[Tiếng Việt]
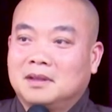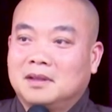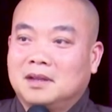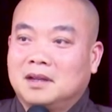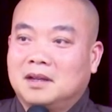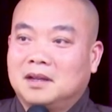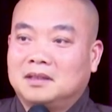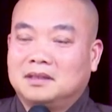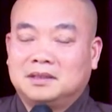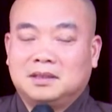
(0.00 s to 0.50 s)

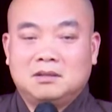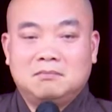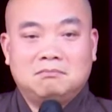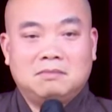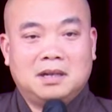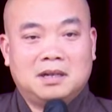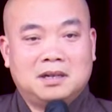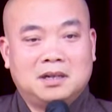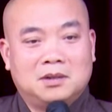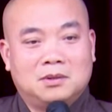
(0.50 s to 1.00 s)
à, sống
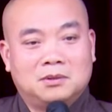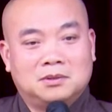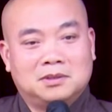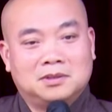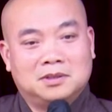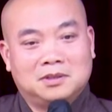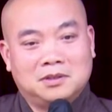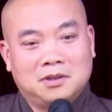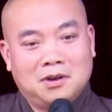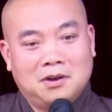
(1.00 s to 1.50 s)
bắt đầu
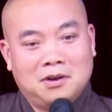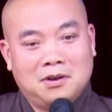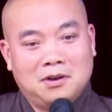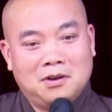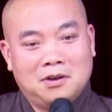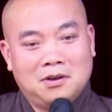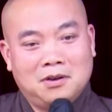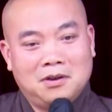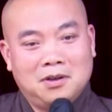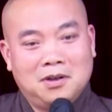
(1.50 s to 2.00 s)
từ gió
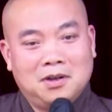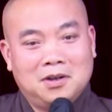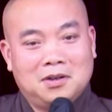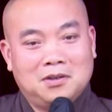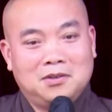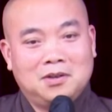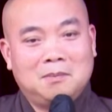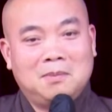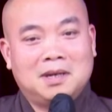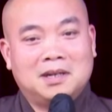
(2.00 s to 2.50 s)

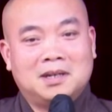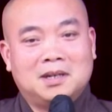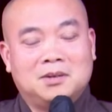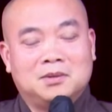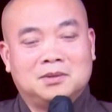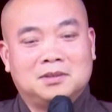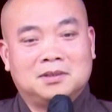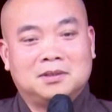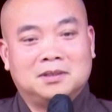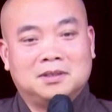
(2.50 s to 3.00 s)
gió bắt
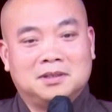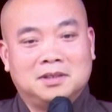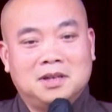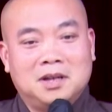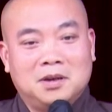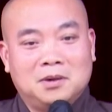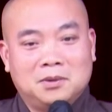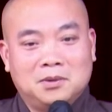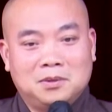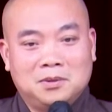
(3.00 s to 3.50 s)
đầu từ
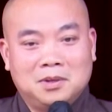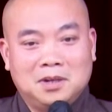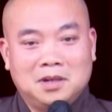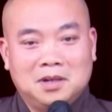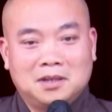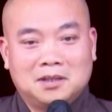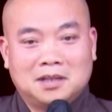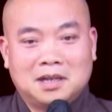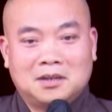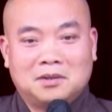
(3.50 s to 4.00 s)
đâu
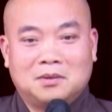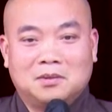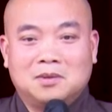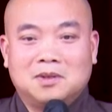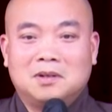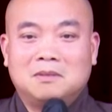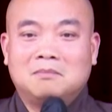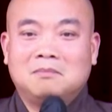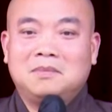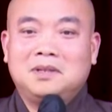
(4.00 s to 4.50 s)
ta cũng
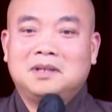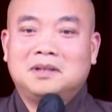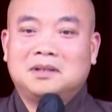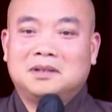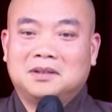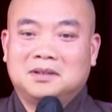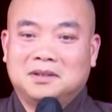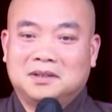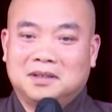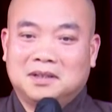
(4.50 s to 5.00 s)
không biết
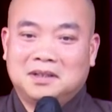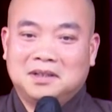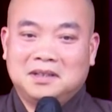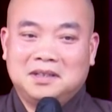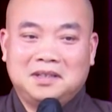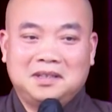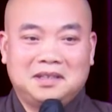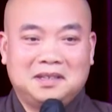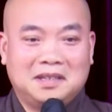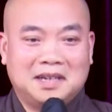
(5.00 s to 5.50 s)
nữa
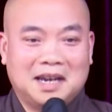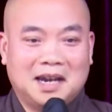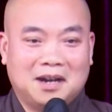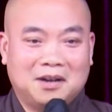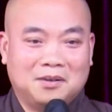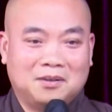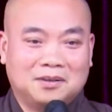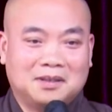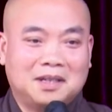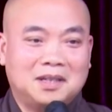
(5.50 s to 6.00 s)
khi
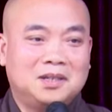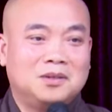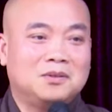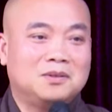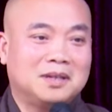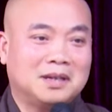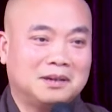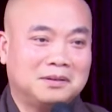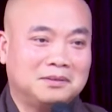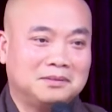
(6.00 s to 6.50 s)
nào ta yêu
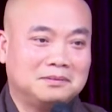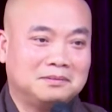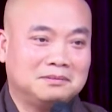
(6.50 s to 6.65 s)
nhau